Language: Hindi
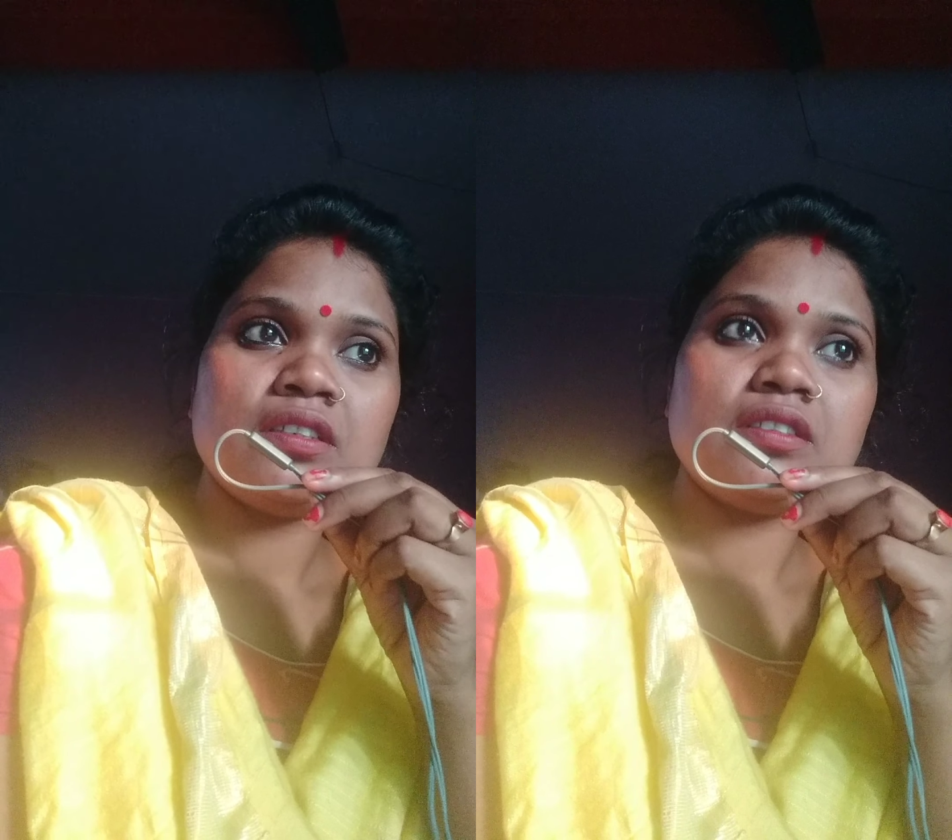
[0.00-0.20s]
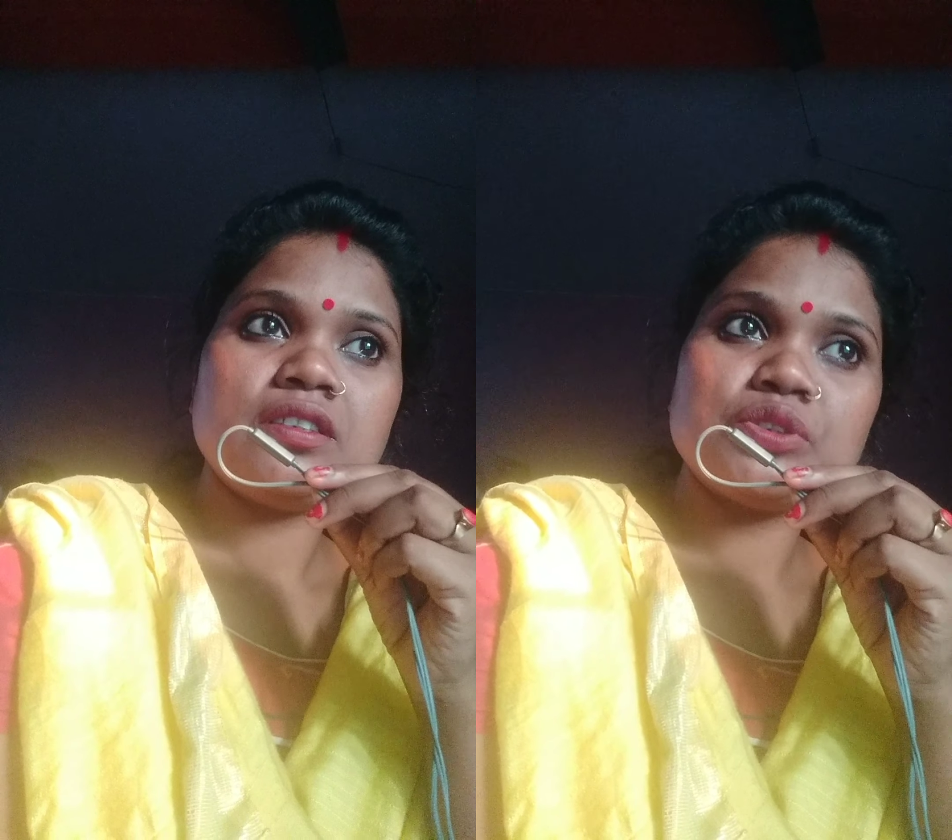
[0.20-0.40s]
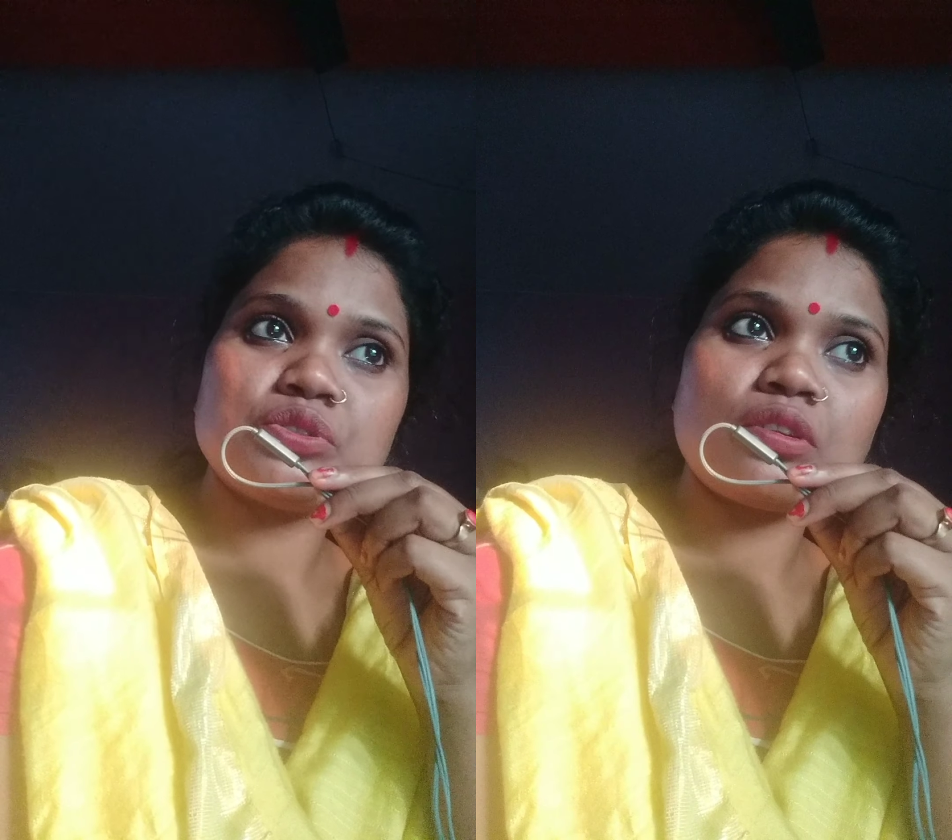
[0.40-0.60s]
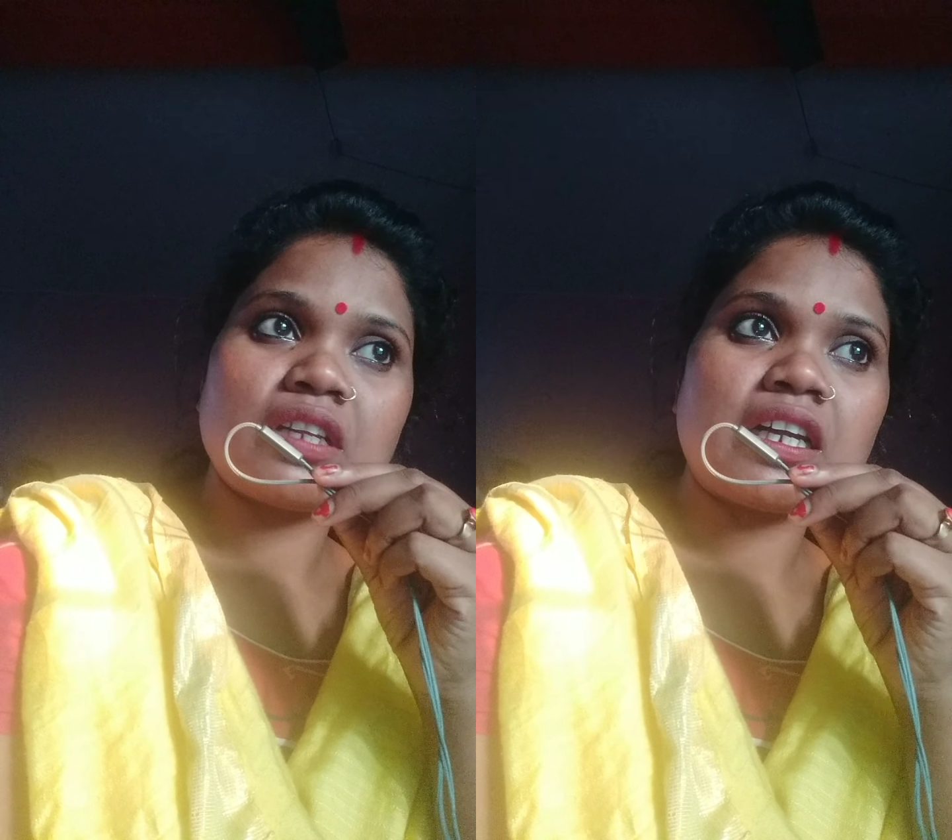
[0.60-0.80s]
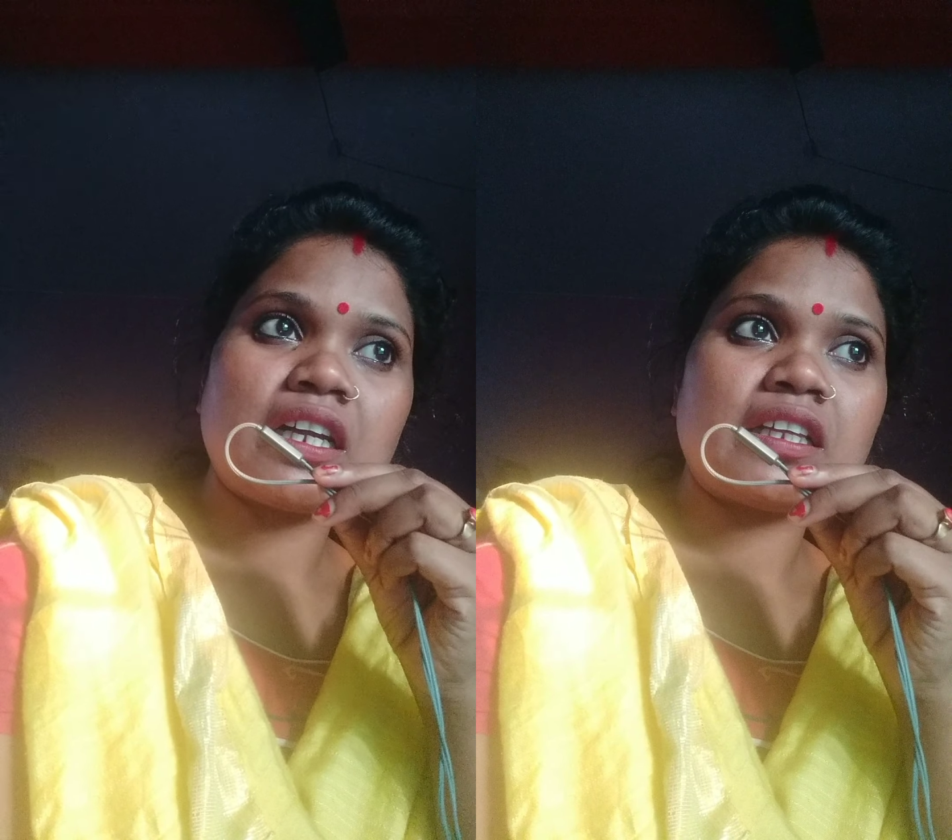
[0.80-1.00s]
इंसोल
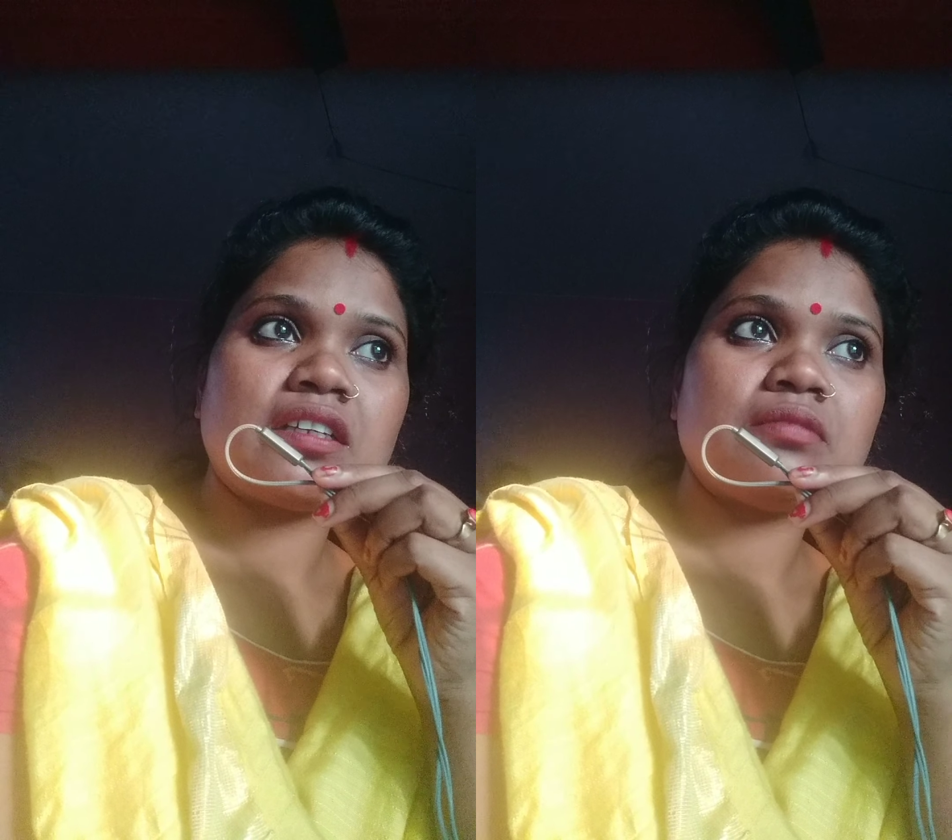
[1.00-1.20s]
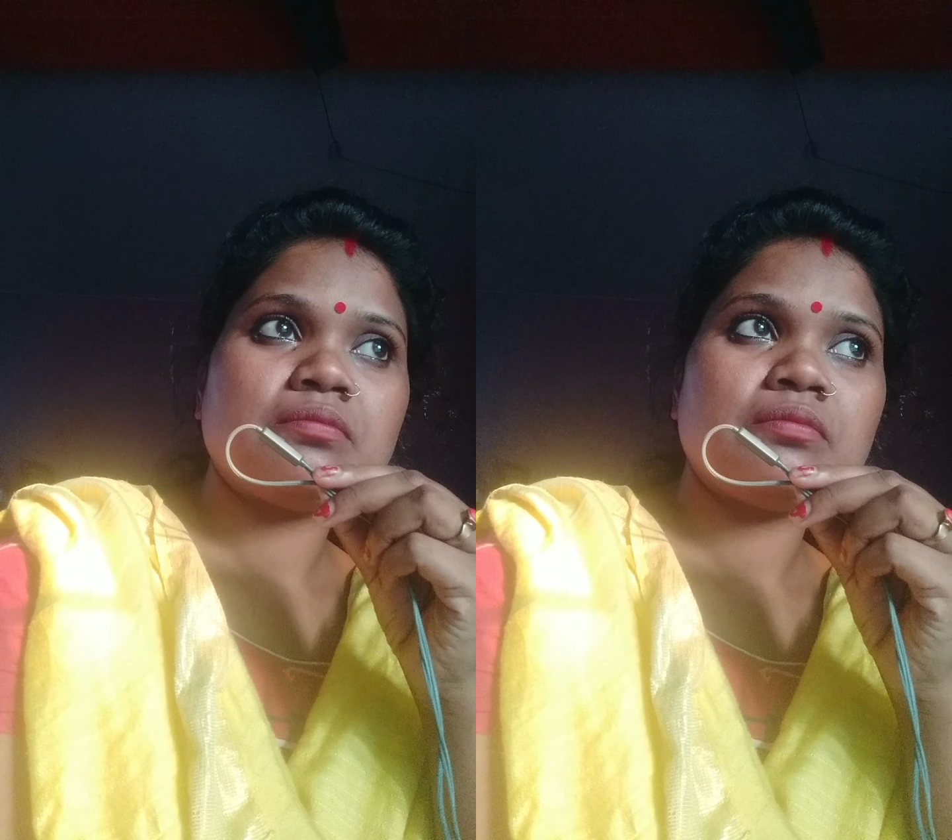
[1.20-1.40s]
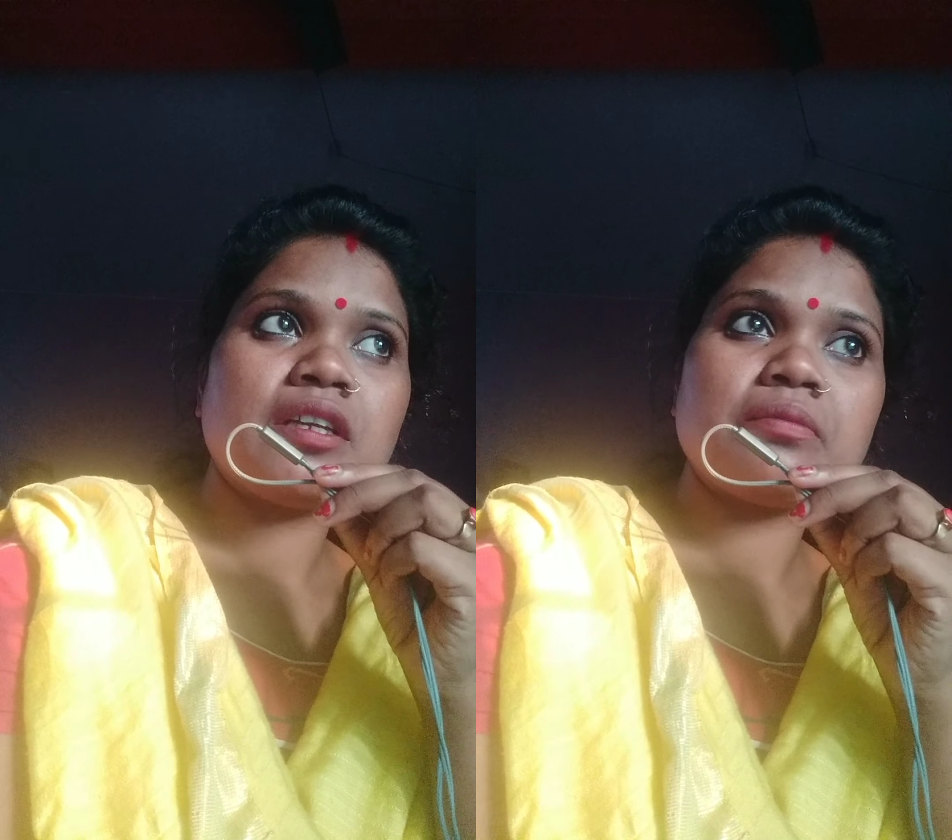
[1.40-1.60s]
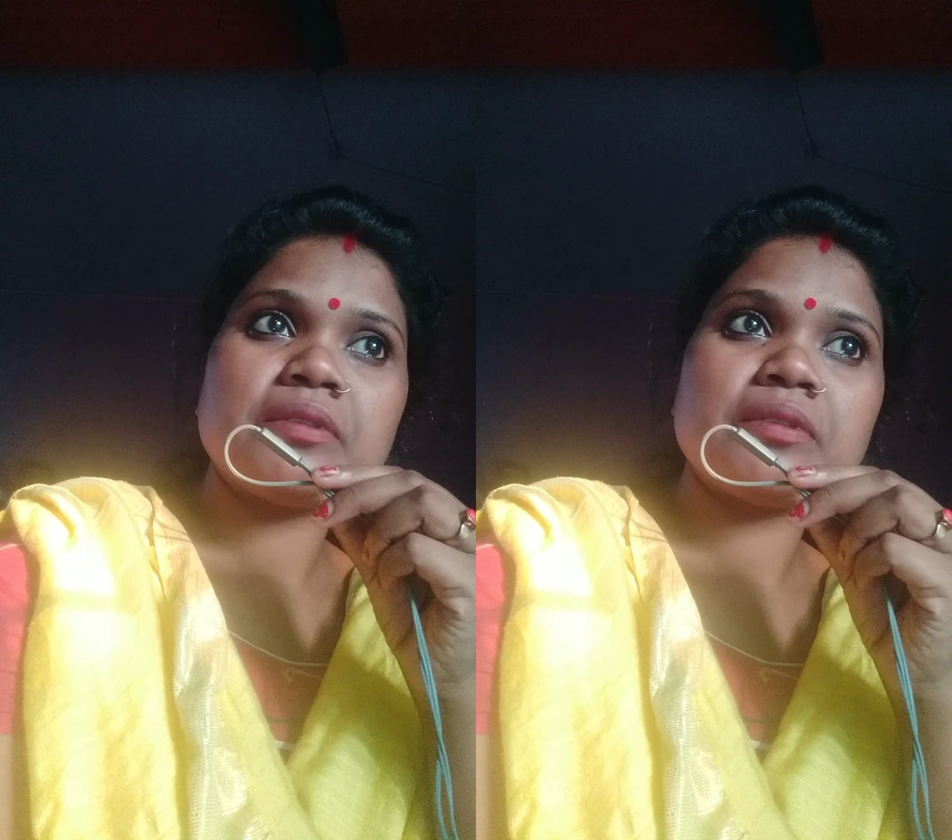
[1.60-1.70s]
करे मेरा